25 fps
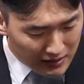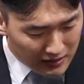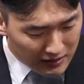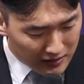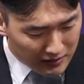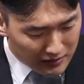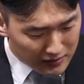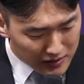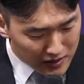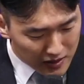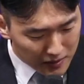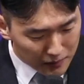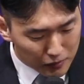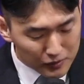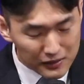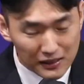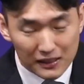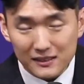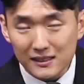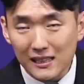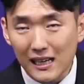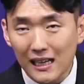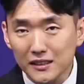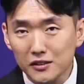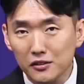15장 어,
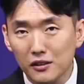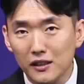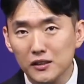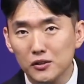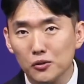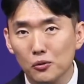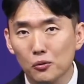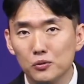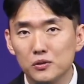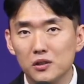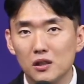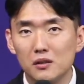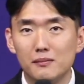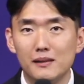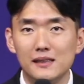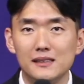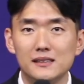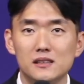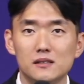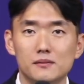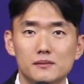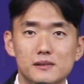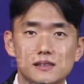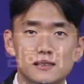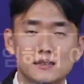4절에서 5절
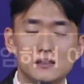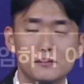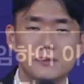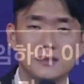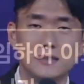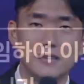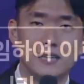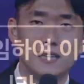말씀 읽습니다.